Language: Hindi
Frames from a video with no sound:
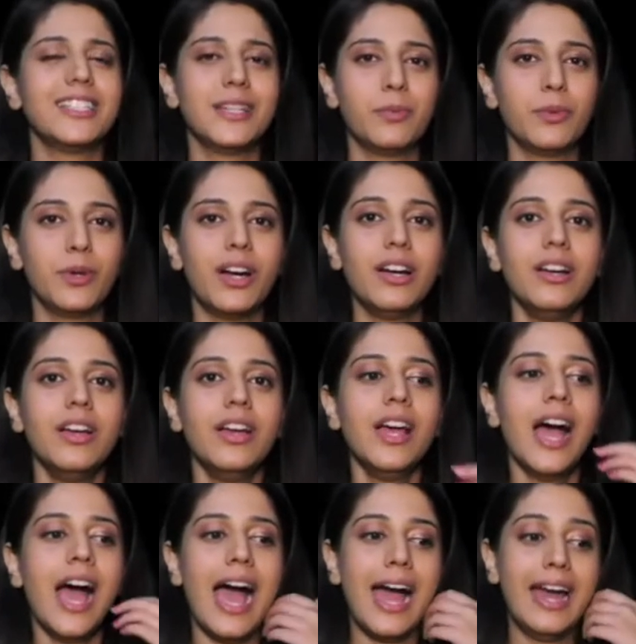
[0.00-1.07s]
कीजिए पूरा
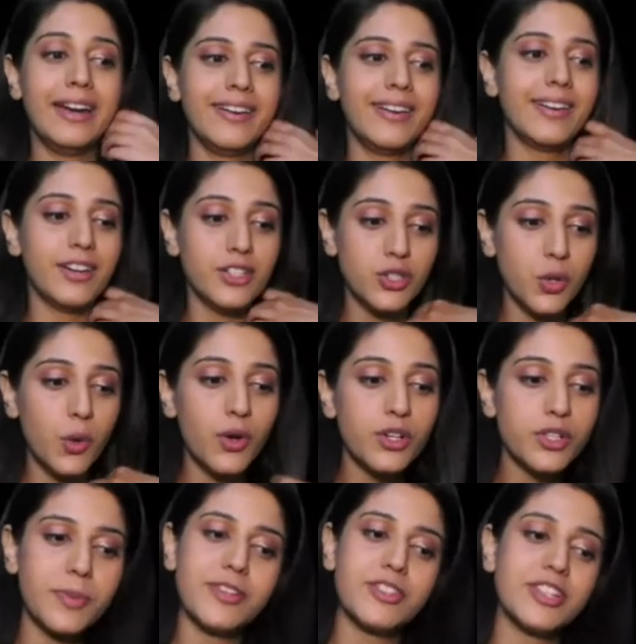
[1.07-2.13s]
एंड uh, जो
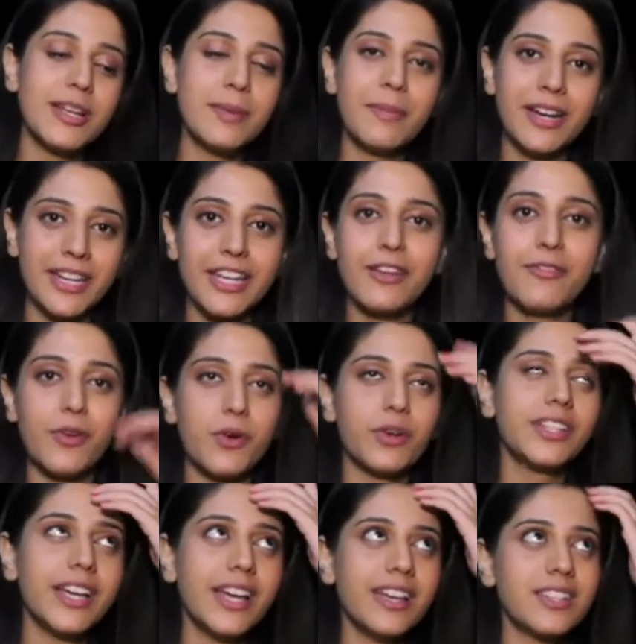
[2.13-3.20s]
लोग स्पेशली मटकी
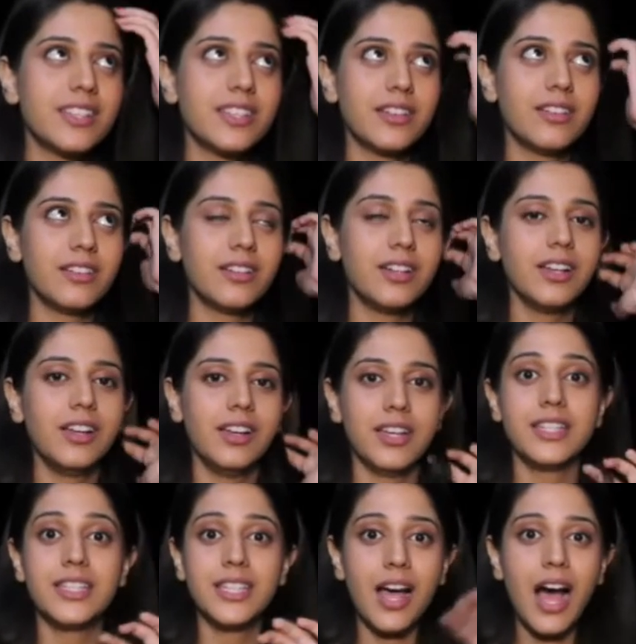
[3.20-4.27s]
फोड़ते हैं
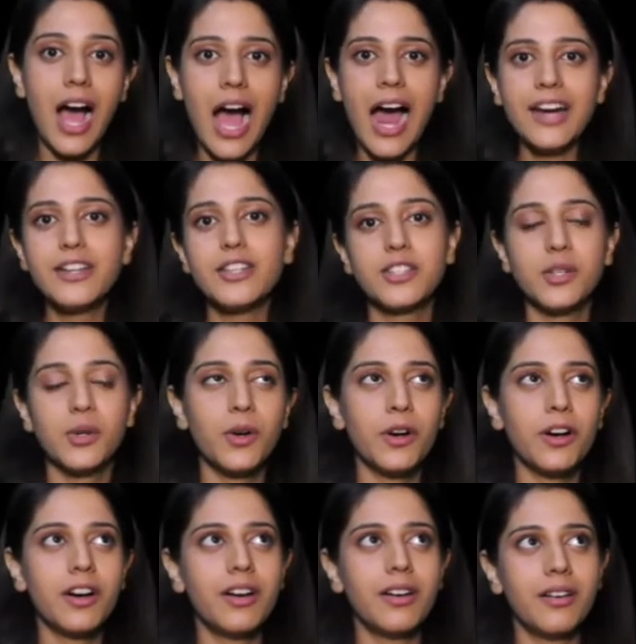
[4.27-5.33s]
इट्स इट्स आर्ट सो
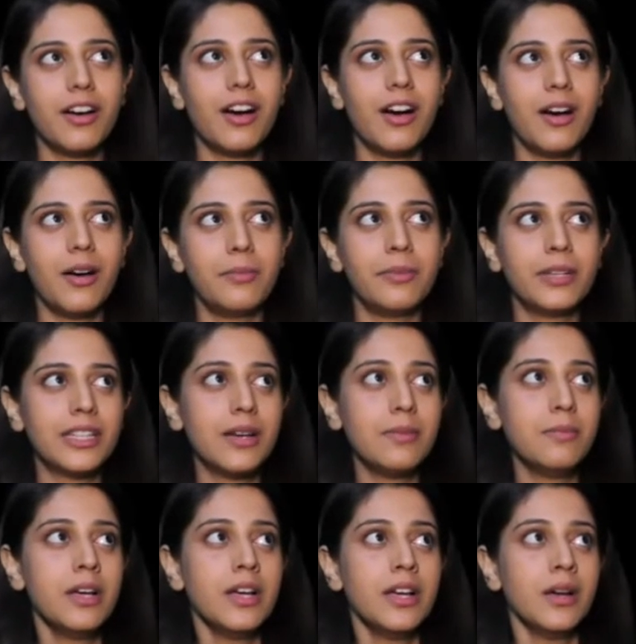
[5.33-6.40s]

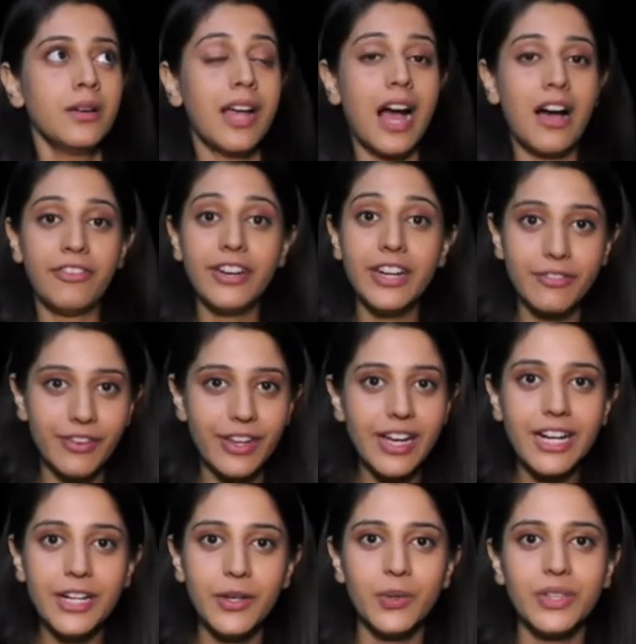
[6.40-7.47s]
मतलब काफ़ी
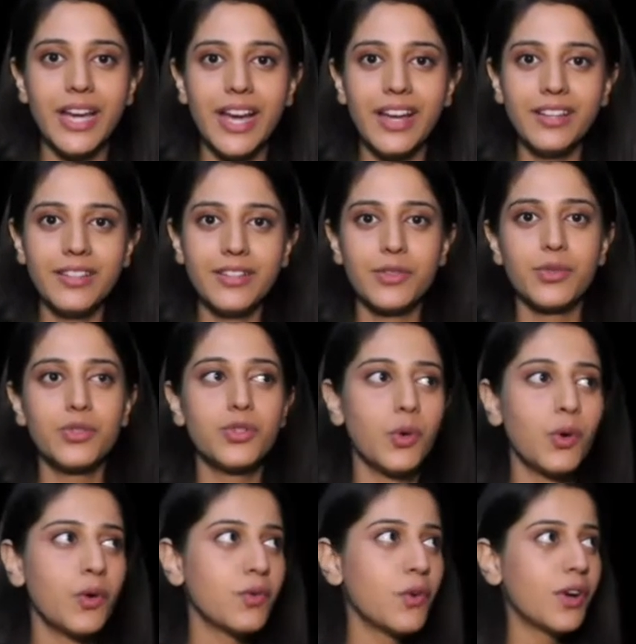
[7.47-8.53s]
डिफ़िकल्ट होता है तो
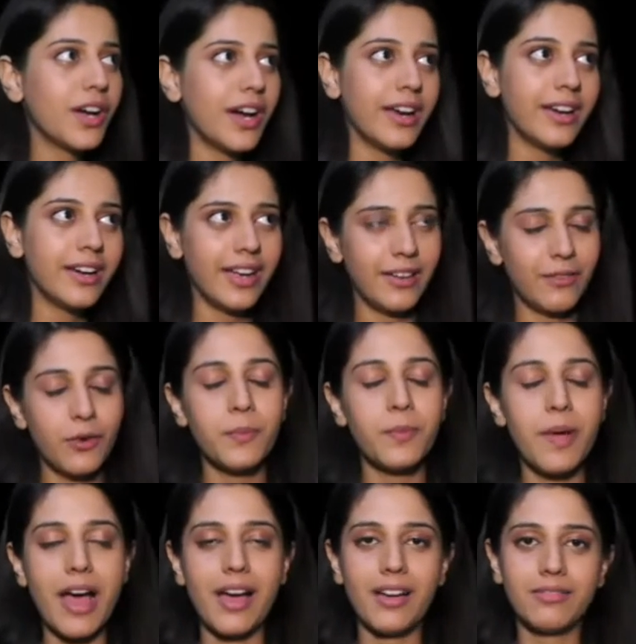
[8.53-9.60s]
जो लोग वो कर रहे हैं वो
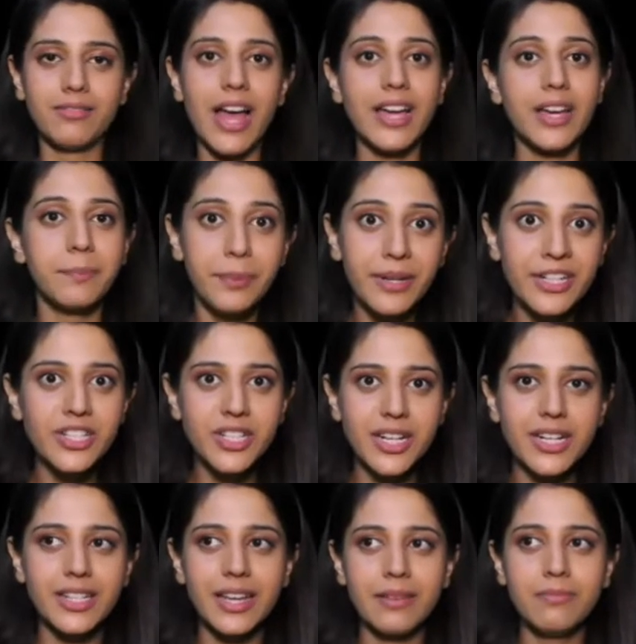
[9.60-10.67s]
आई
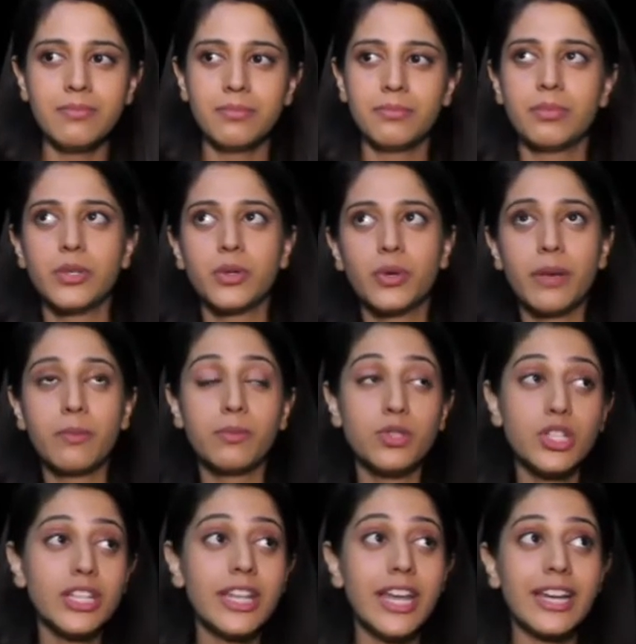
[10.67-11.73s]
अप्रिशिएट देम क्योंकि
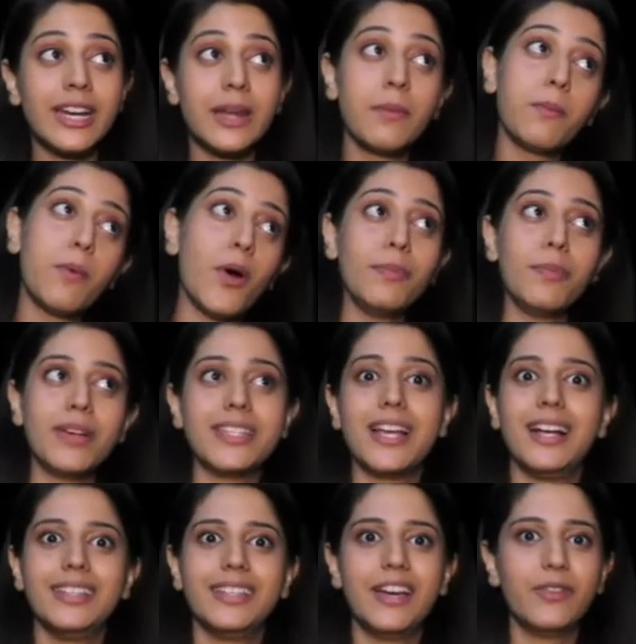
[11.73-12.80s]
मुझे देखने में बहुत
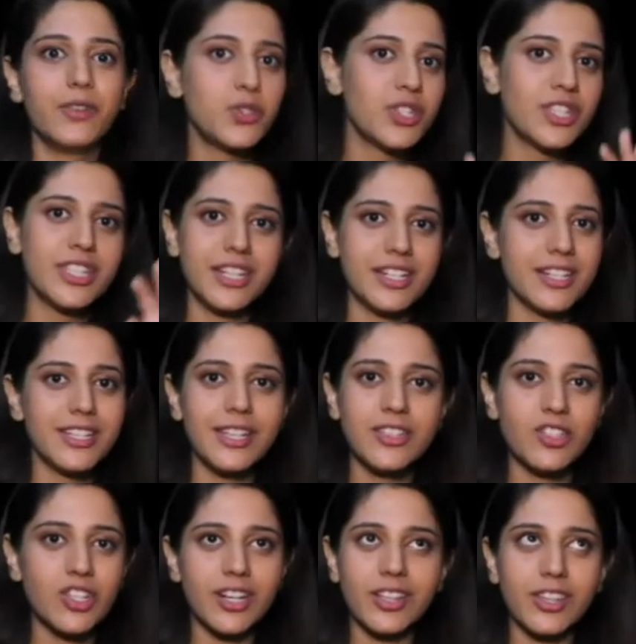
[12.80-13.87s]
मज़ा आता है वो जिस तरह से
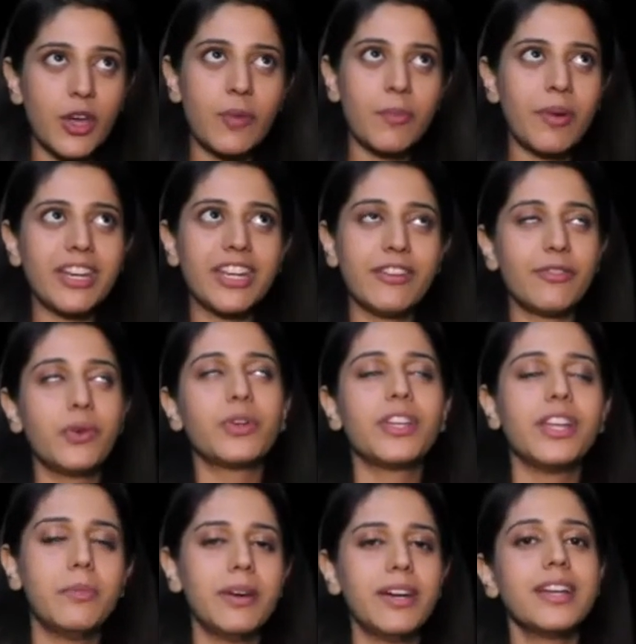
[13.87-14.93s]
चढ़ते और मटकी
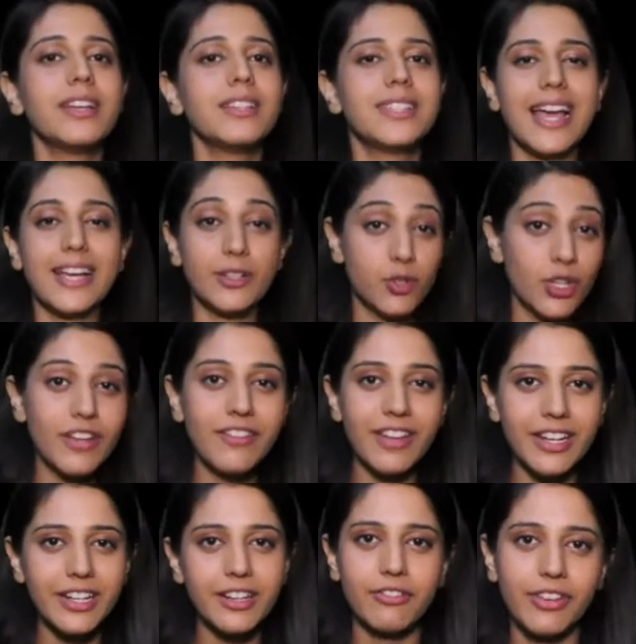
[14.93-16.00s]
फोड़ते हैं बट इट्स एक्चुअली
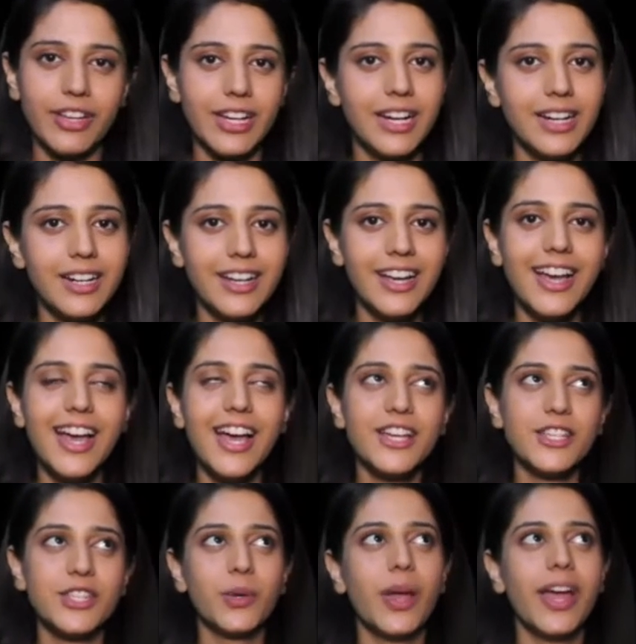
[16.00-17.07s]
वेरी डिफिकल्ट
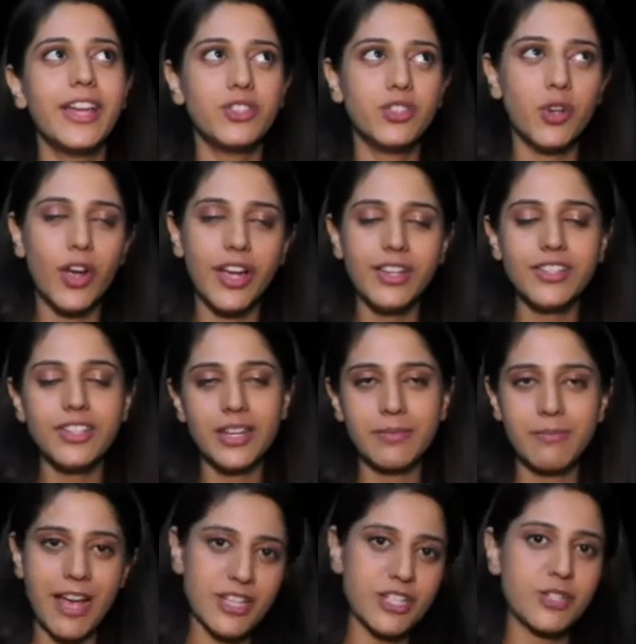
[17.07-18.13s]
सो एन्जॉय
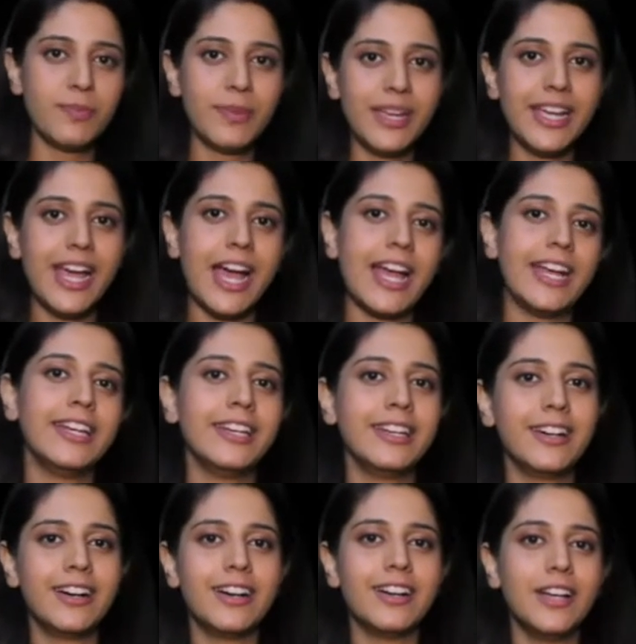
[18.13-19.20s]
जन्माष्टमी
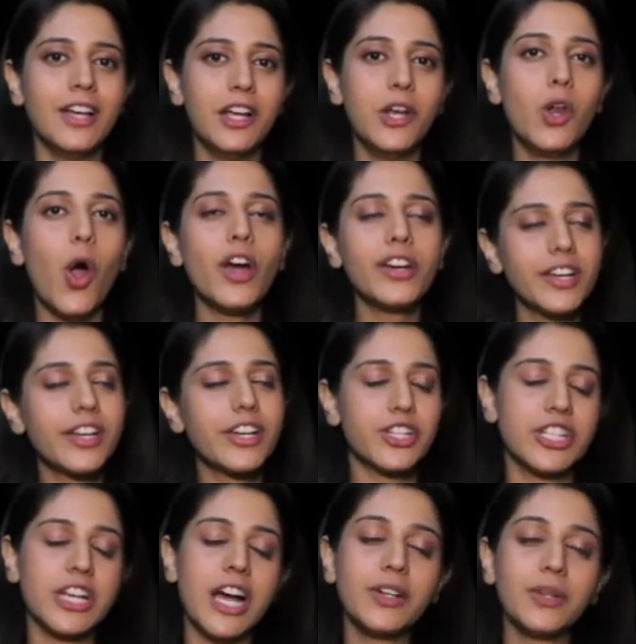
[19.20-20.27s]
एंड लॉर्ड
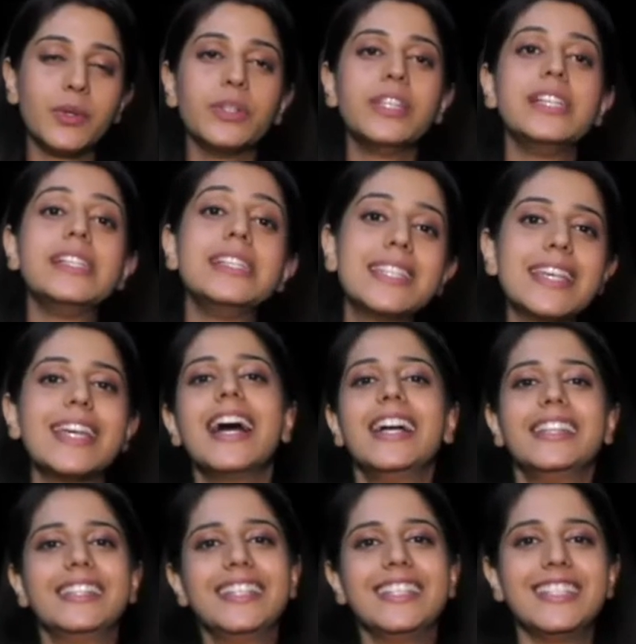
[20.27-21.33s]
कृष्णा को दिल से
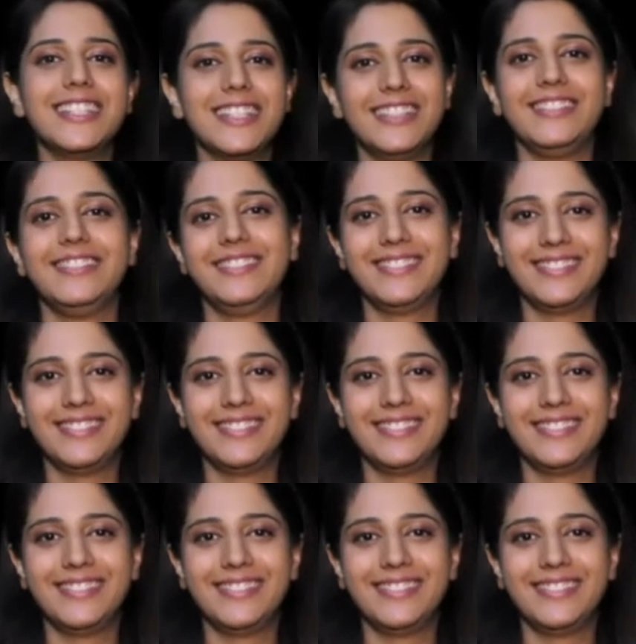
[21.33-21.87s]
याद कीजिए